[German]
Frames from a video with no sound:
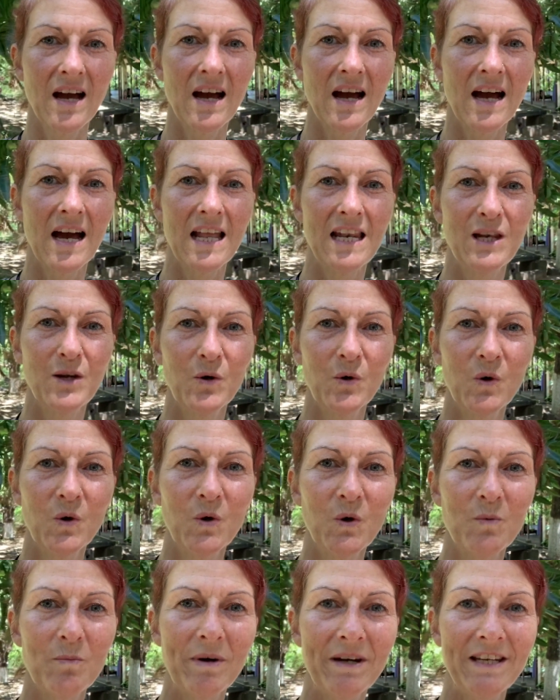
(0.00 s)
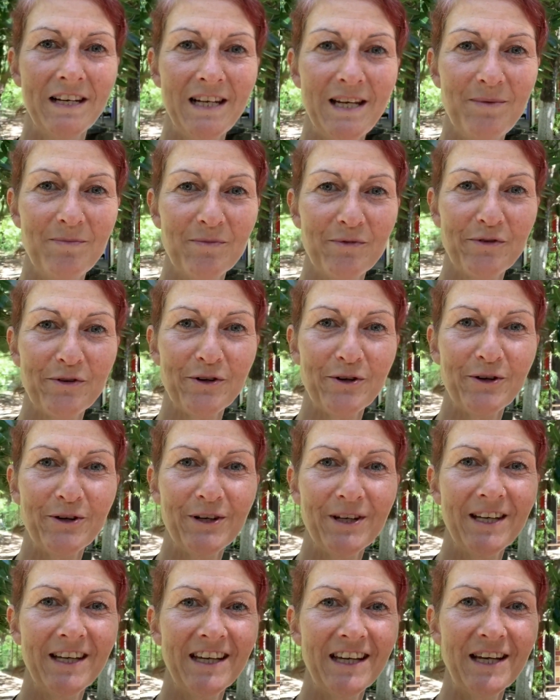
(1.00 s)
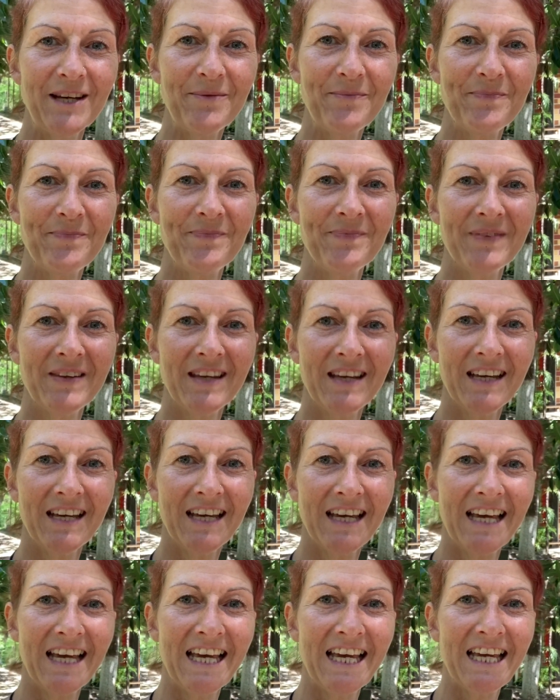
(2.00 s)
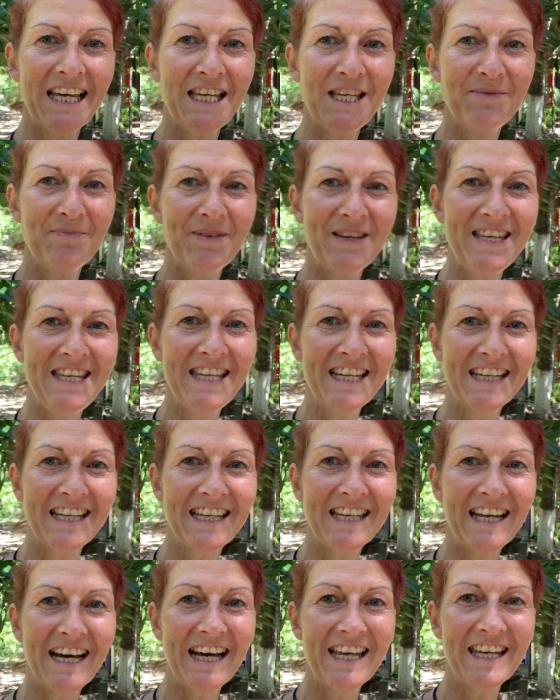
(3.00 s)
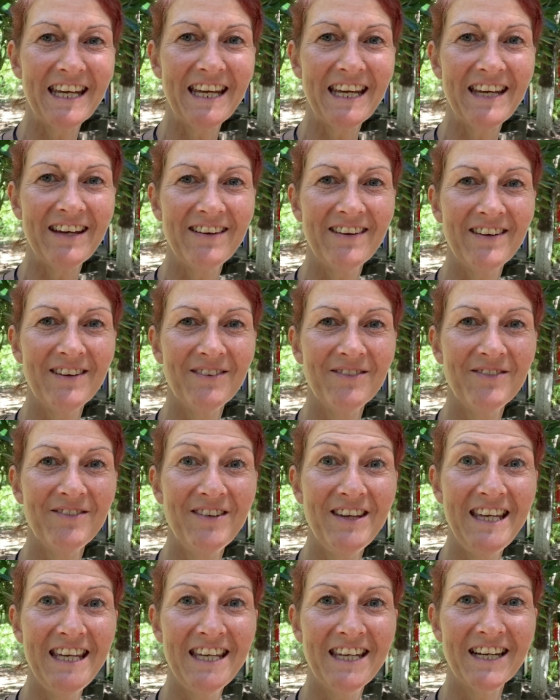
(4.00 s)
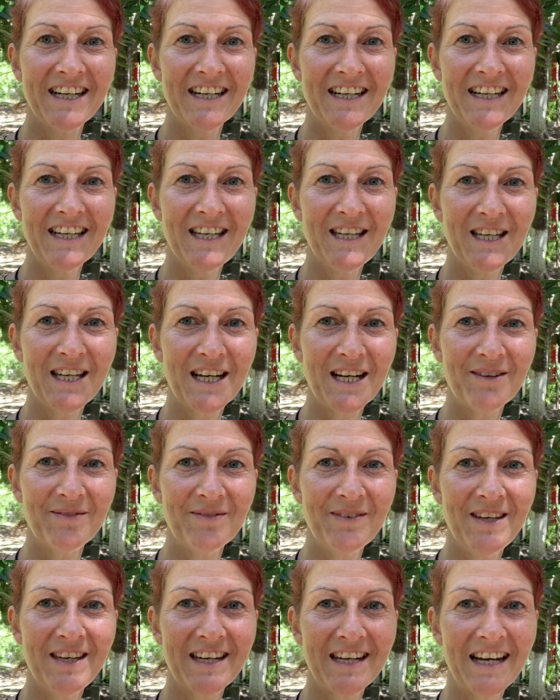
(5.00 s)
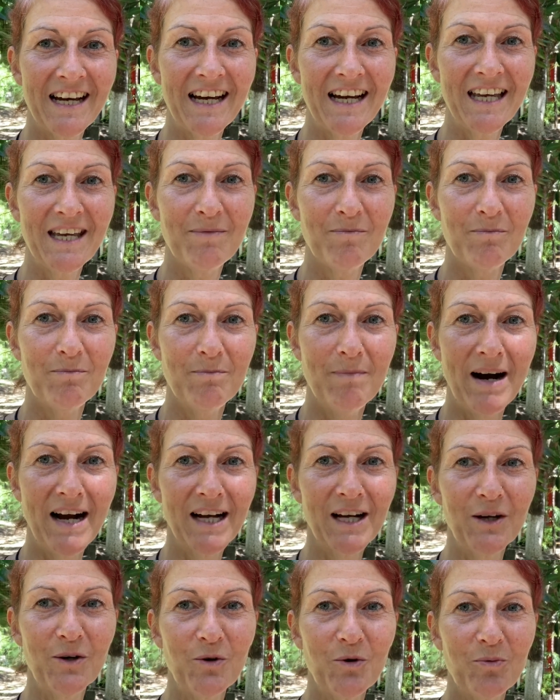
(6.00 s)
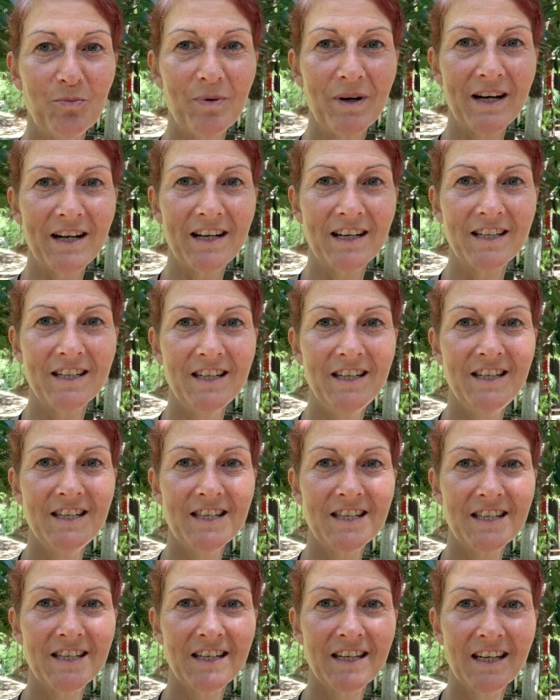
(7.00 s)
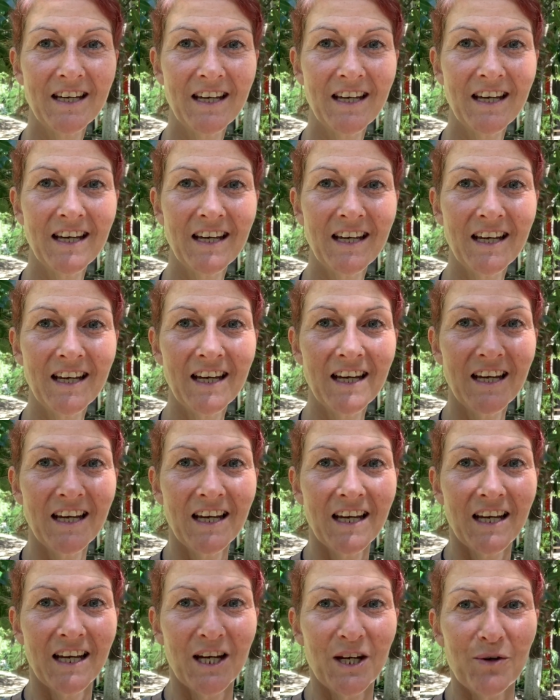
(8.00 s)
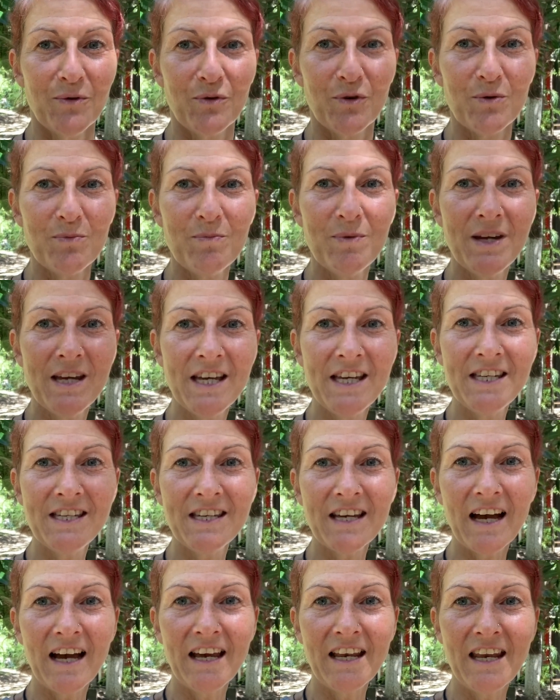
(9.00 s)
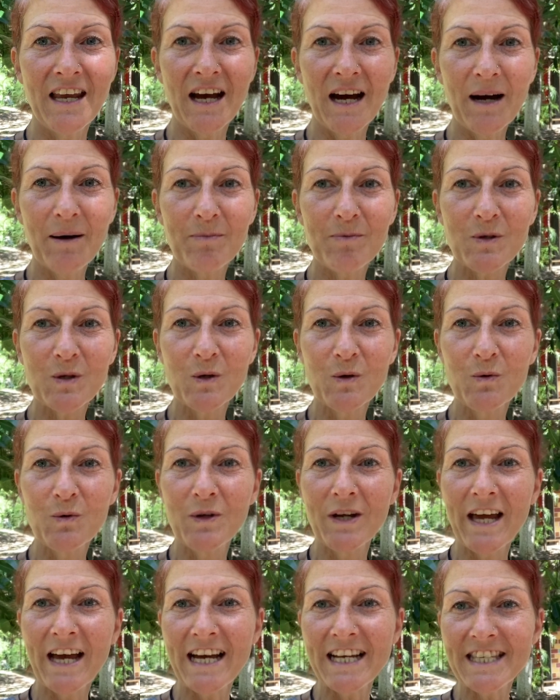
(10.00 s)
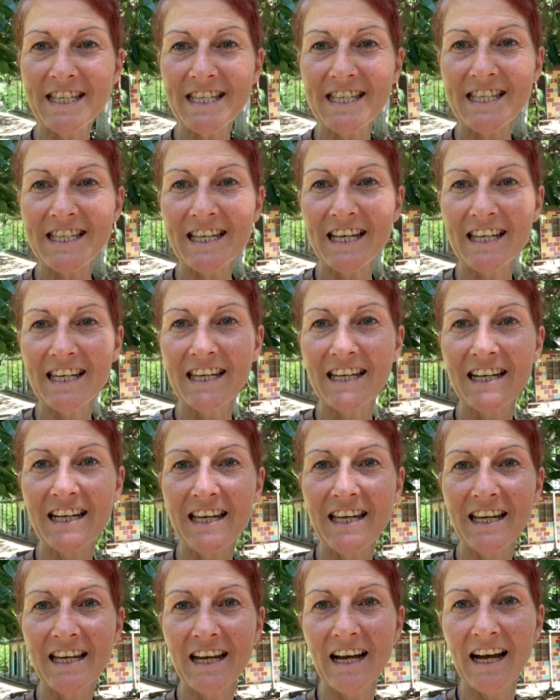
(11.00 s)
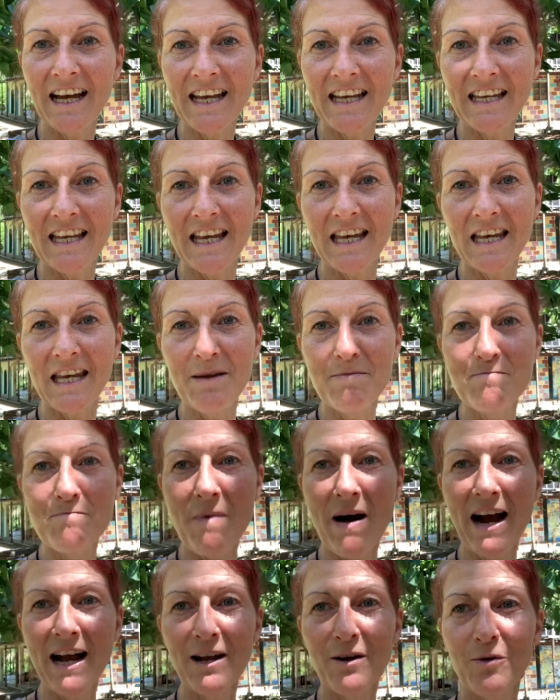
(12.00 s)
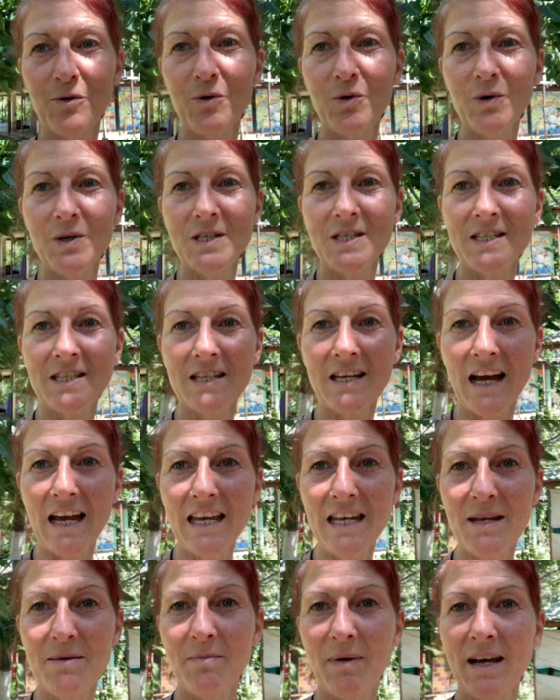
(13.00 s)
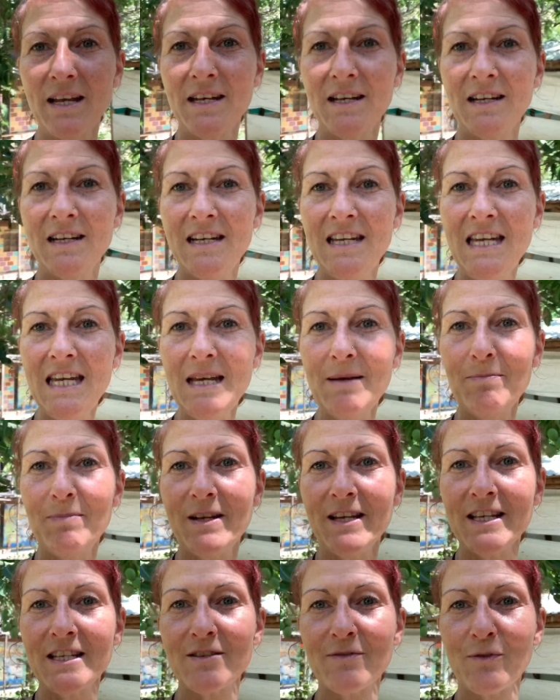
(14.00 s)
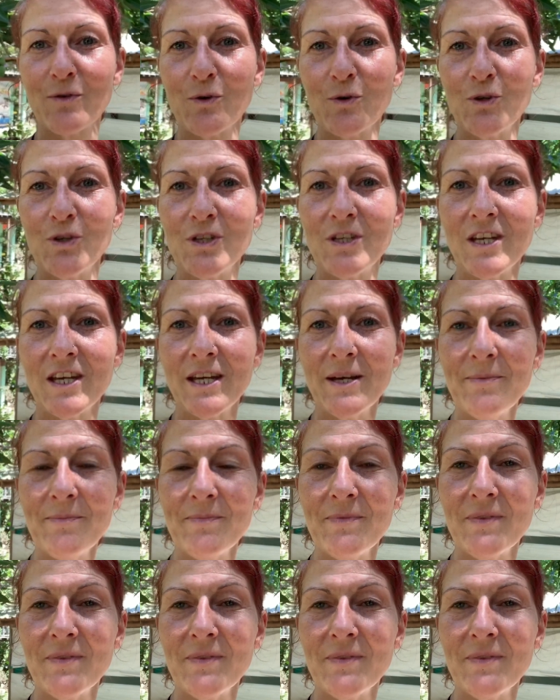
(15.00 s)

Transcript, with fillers: Hallo meine lieben Freunde, ich bin hier gerade wieder in Gambira im Mango-Paradies. Für mich eine absolute Herzensangelegenheit, denn die Mango ist eine meiner Lieblingsfrüchte.